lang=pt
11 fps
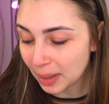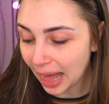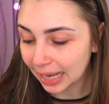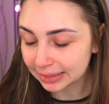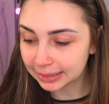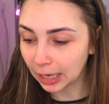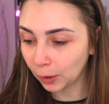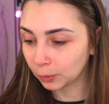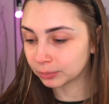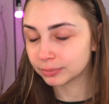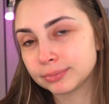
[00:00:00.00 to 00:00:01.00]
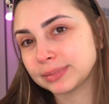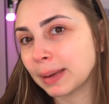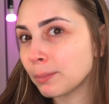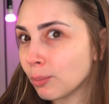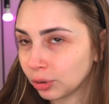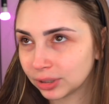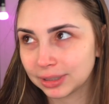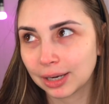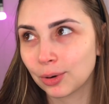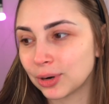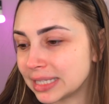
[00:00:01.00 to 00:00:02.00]
lá, então. Tem
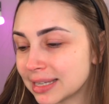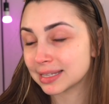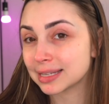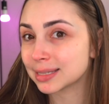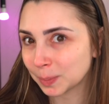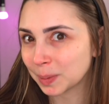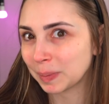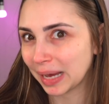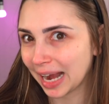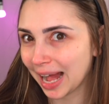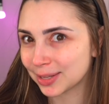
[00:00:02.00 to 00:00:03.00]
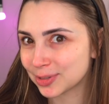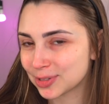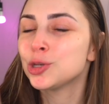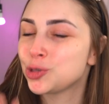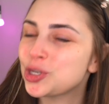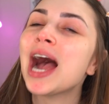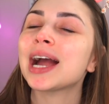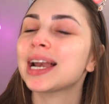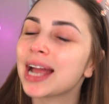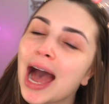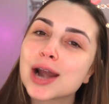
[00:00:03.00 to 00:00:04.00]
muita coisa. Vocês estão preparados? Já
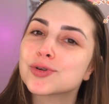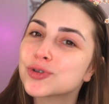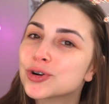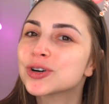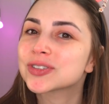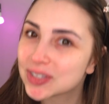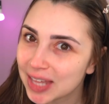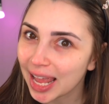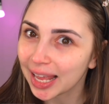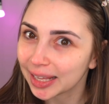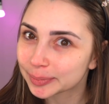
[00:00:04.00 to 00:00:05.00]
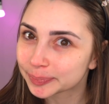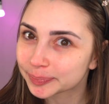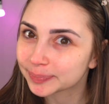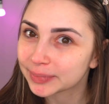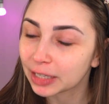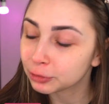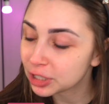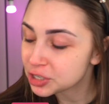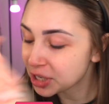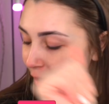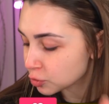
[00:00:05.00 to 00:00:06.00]
clicaram no gostei? Vou
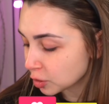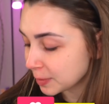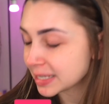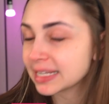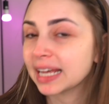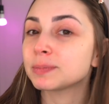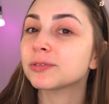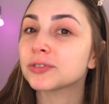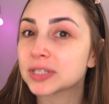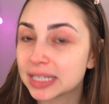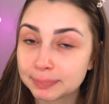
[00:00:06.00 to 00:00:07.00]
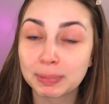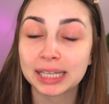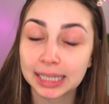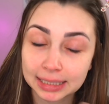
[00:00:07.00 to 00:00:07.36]
deixar aí os comerciais pra, você, pra dar